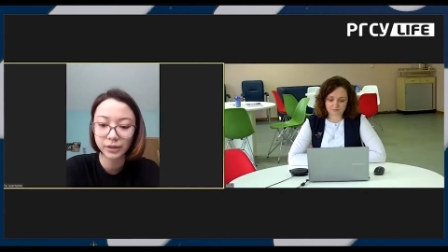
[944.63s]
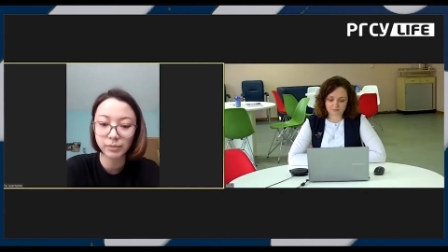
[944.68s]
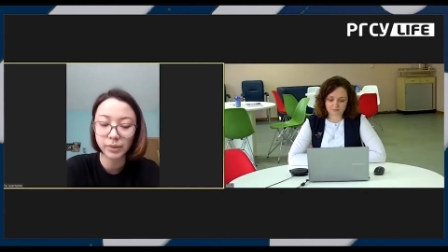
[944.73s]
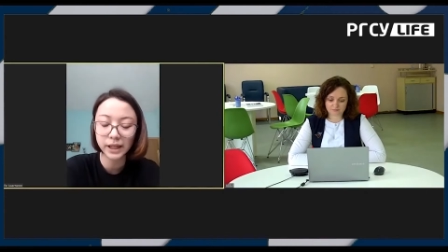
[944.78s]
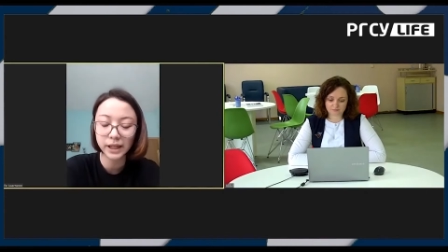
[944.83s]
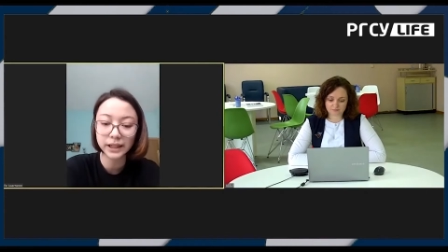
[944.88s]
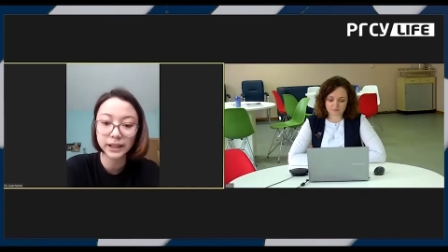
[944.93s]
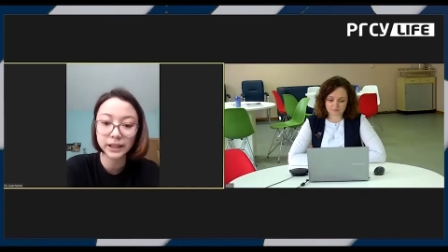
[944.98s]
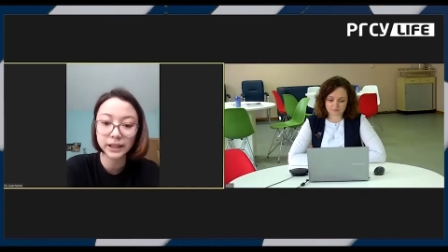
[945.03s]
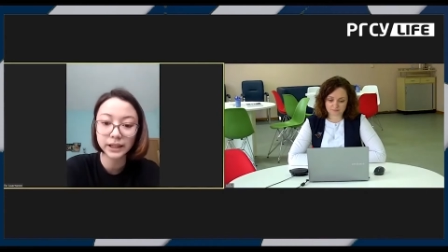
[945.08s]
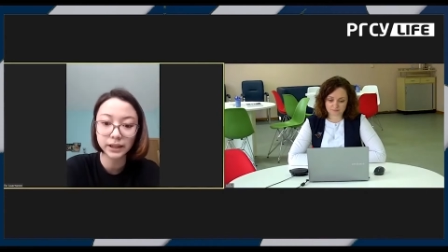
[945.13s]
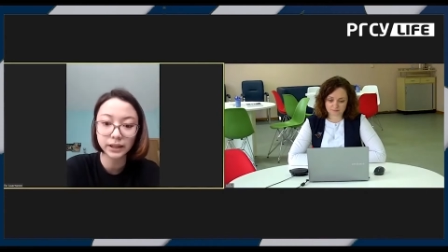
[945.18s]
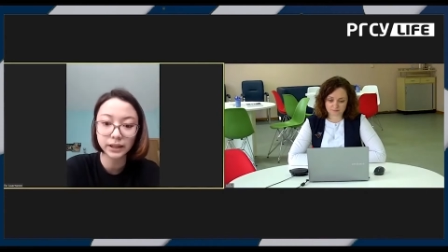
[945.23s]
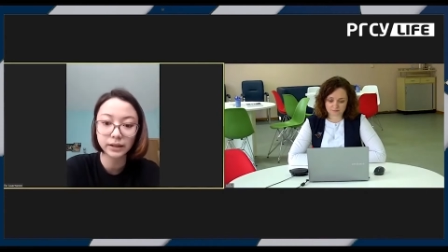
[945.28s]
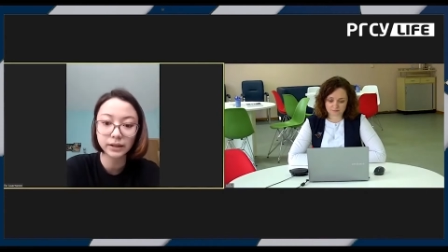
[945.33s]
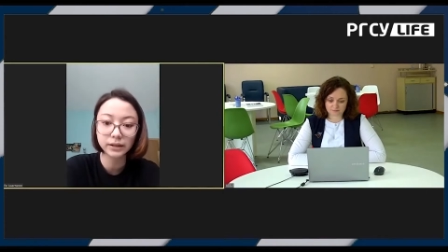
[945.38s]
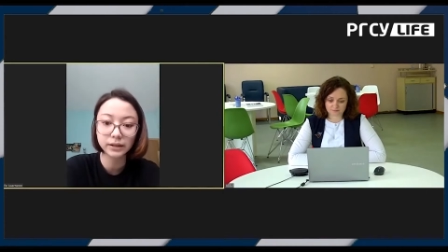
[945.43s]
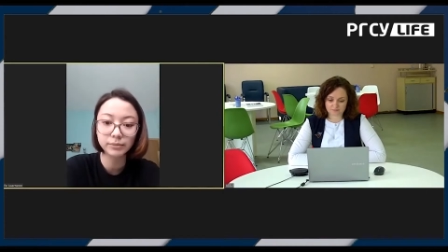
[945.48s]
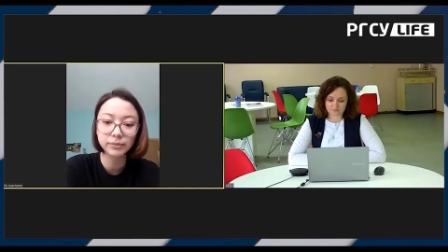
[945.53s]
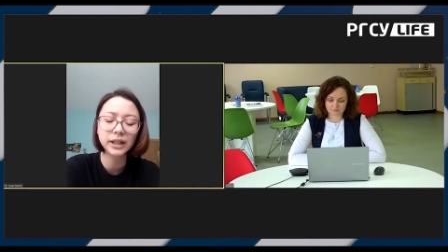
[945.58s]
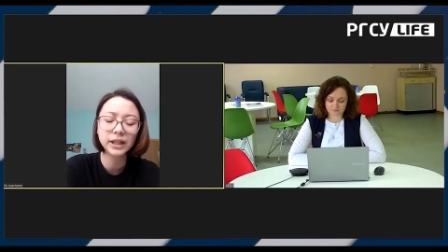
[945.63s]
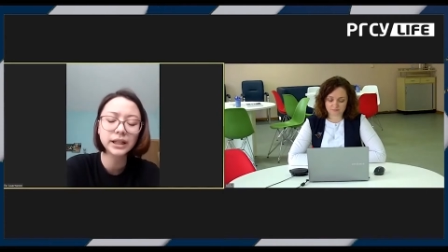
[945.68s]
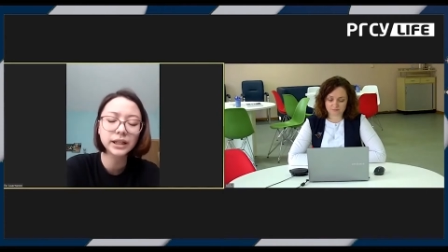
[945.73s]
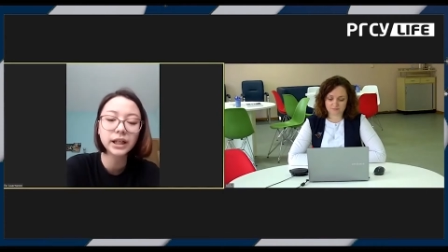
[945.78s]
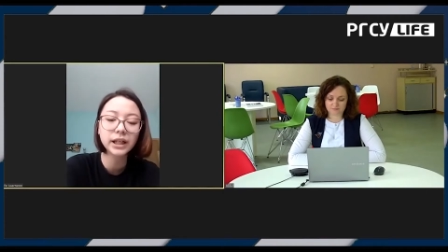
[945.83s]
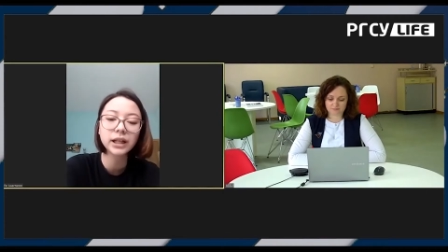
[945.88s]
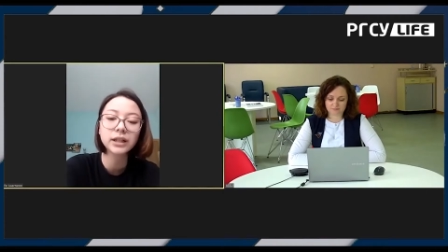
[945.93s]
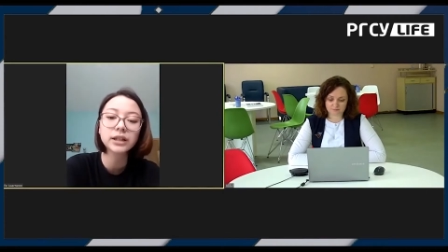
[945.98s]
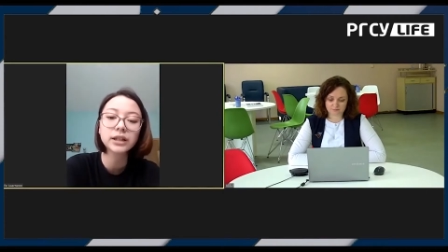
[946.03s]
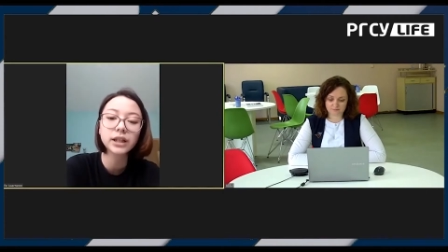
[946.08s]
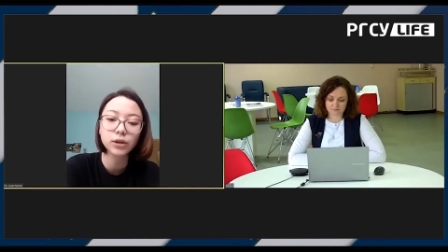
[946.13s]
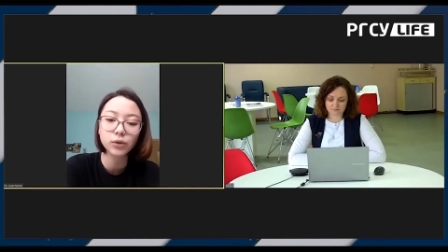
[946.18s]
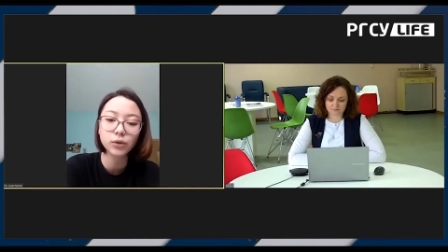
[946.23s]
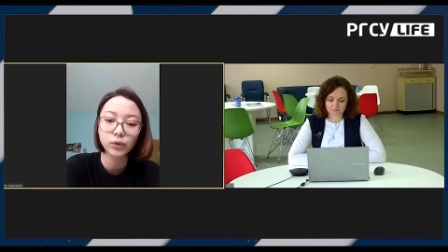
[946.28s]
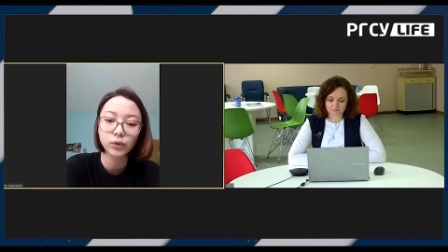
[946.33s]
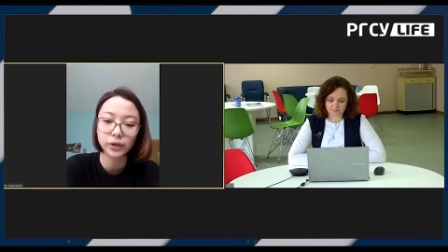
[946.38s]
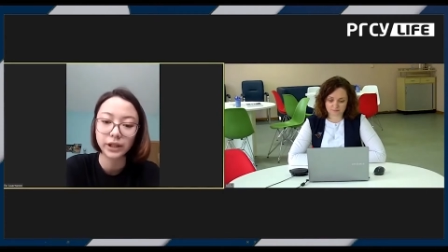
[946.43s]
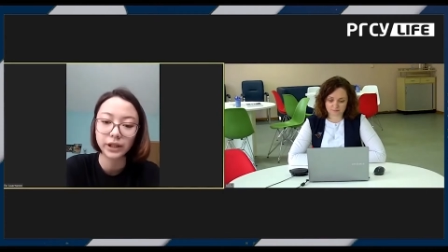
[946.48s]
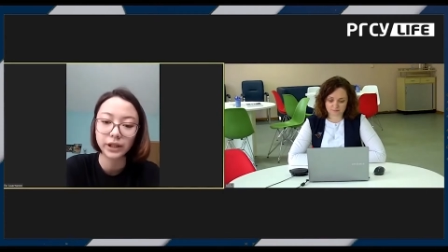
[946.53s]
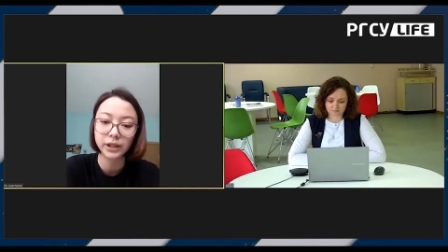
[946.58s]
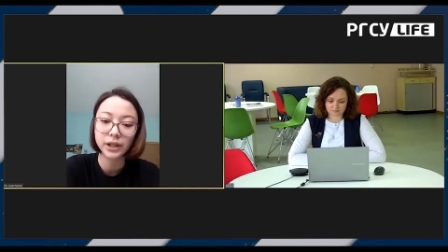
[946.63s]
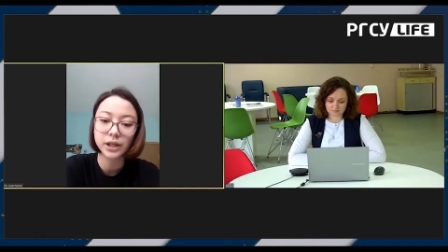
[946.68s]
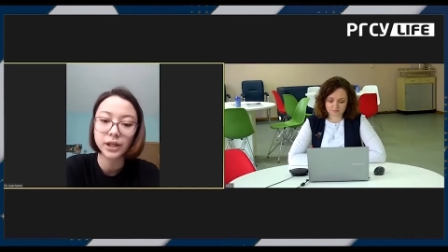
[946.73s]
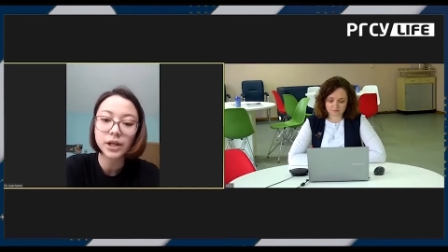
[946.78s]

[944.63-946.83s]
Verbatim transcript: больных, больных онкологии.